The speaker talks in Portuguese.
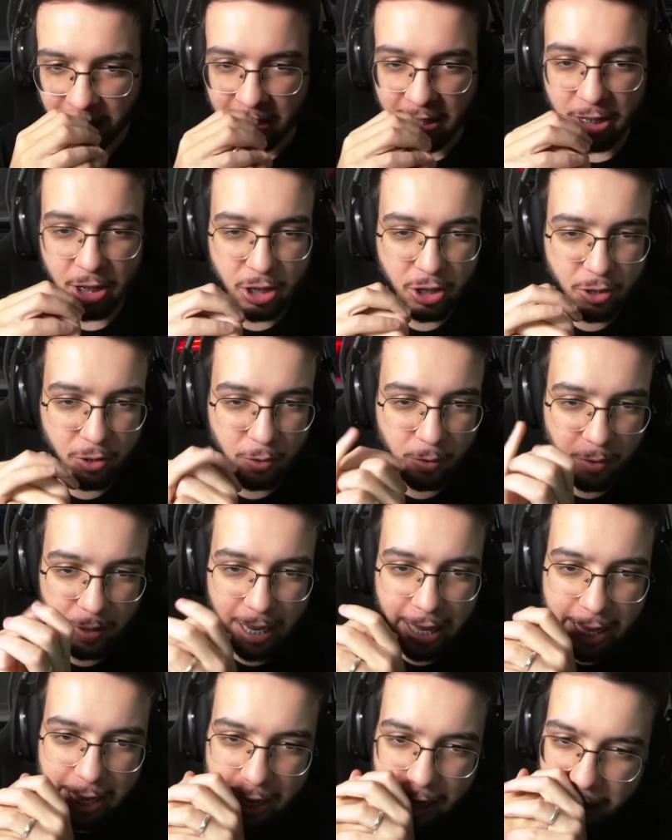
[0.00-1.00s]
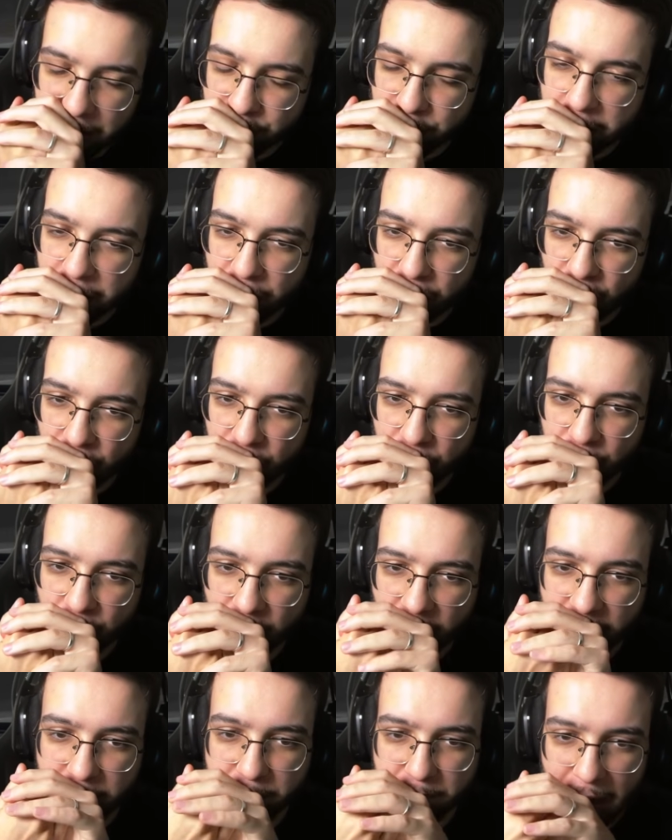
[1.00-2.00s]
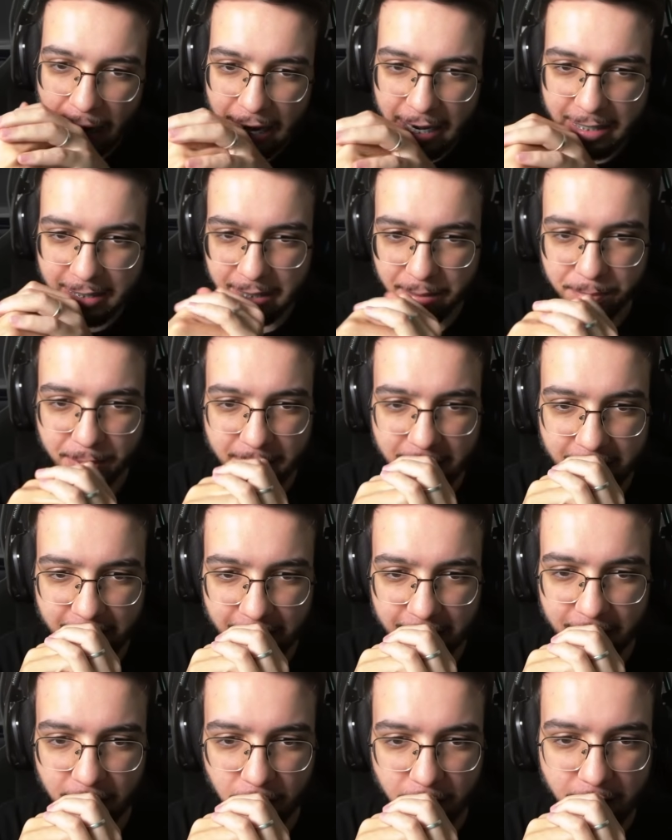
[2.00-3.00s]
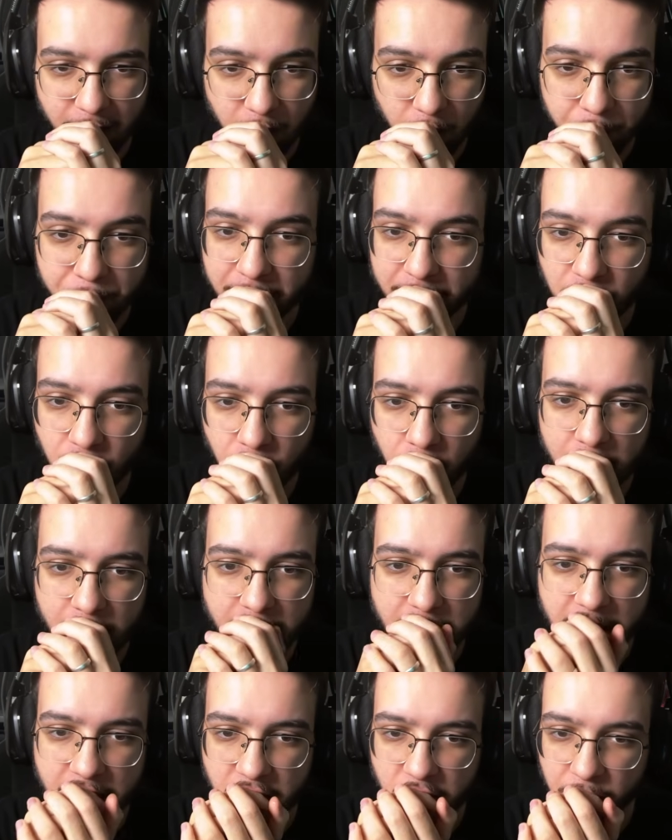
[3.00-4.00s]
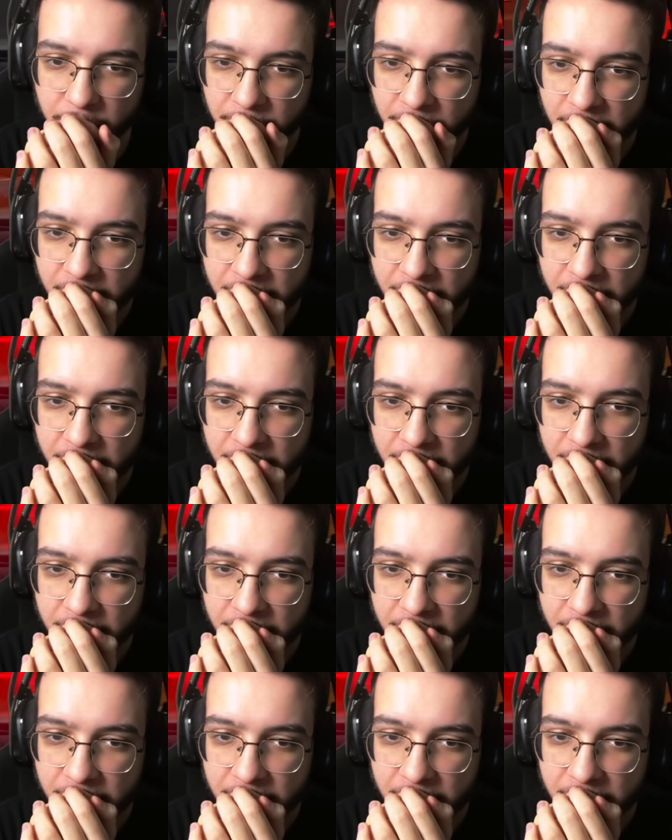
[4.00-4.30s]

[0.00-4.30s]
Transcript: Isso é absurdo demais, rapaziada. Olha, mano, olha isso.